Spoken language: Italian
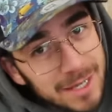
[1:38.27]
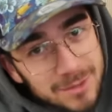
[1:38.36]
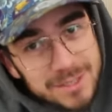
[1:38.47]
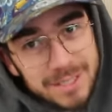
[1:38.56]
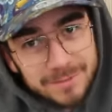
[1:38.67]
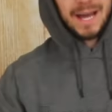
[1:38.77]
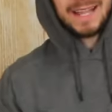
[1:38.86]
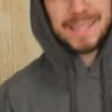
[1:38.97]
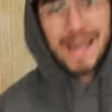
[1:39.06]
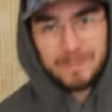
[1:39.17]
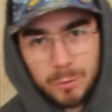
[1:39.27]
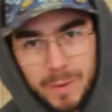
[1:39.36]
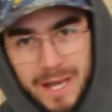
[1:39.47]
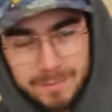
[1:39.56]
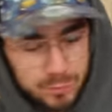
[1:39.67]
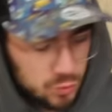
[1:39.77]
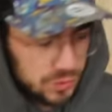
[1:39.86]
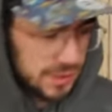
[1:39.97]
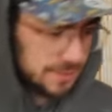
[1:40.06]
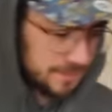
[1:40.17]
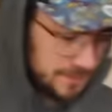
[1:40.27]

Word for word: ma è così andiamo per punti